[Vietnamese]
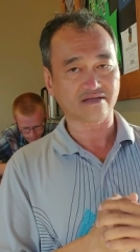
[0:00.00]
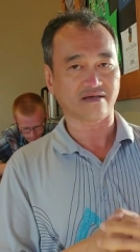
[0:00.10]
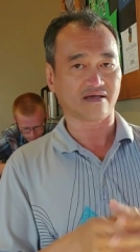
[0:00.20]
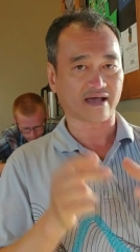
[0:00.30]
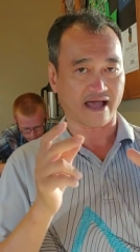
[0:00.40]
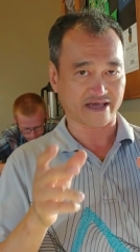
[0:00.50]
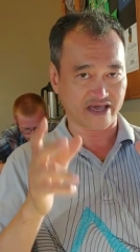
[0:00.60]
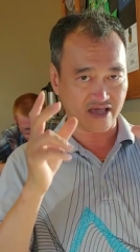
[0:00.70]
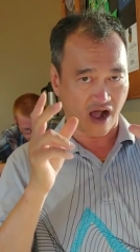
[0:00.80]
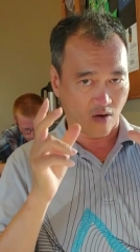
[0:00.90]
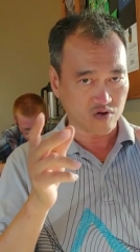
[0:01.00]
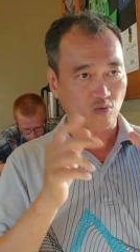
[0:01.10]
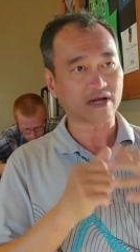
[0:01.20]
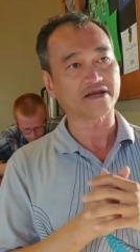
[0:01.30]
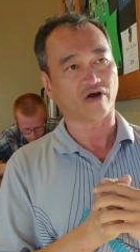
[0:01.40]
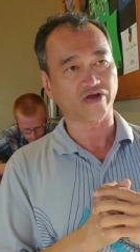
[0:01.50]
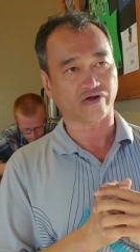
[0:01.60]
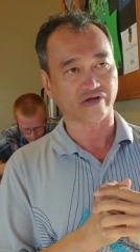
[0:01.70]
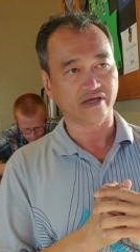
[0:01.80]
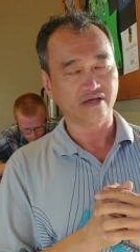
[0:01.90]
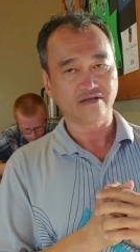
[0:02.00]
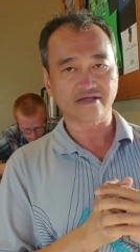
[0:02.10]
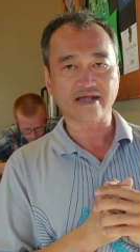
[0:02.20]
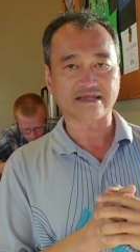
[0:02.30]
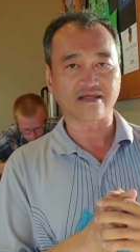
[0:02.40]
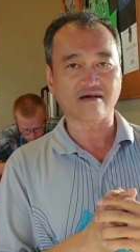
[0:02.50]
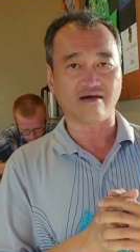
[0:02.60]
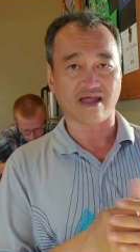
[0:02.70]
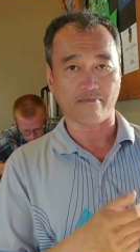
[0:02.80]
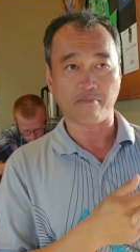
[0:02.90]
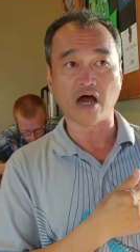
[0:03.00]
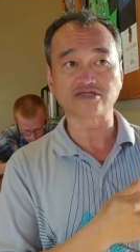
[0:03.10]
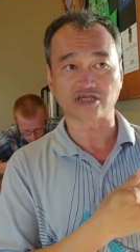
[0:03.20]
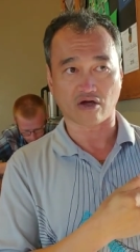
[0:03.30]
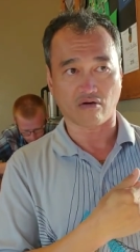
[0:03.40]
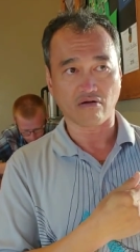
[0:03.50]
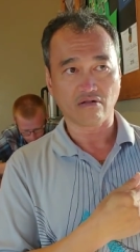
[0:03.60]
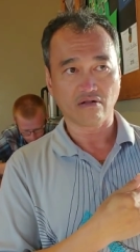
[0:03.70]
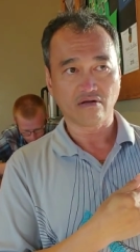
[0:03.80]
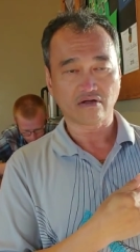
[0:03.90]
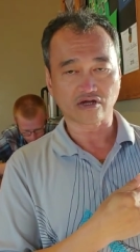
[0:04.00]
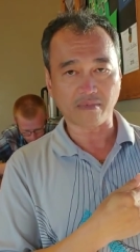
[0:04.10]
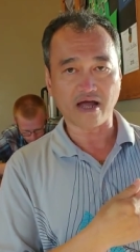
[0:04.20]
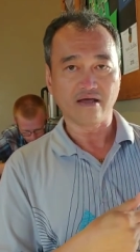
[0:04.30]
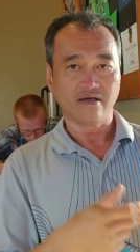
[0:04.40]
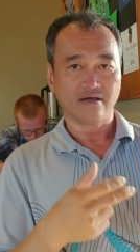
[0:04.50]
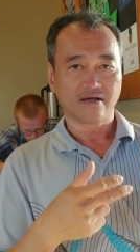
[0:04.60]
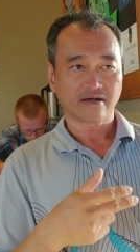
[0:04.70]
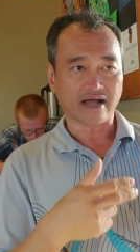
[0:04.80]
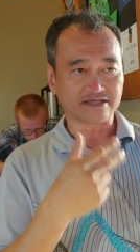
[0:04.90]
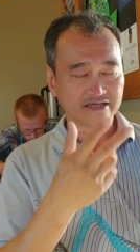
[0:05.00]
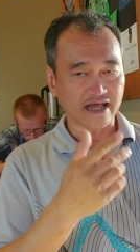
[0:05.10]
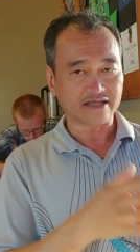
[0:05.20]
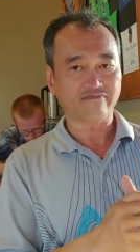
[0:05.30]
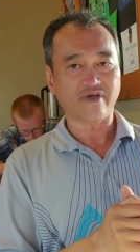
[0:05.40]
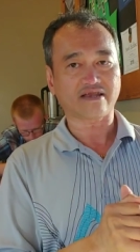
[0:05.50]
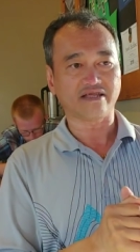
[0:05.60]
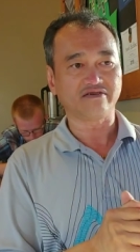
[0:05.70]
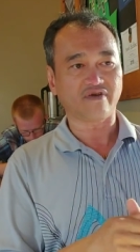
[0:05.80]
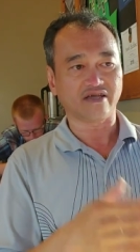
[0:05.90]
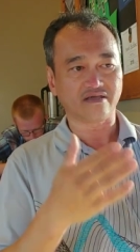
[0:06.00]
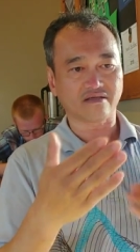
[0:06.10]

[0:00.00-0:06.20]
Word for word: Thì Khải nghĩ ông cũng đã nói rồi, tiếng Anh nó gọi là personal, đúng không ạ? Khải xin giải thích với anh là như vậy.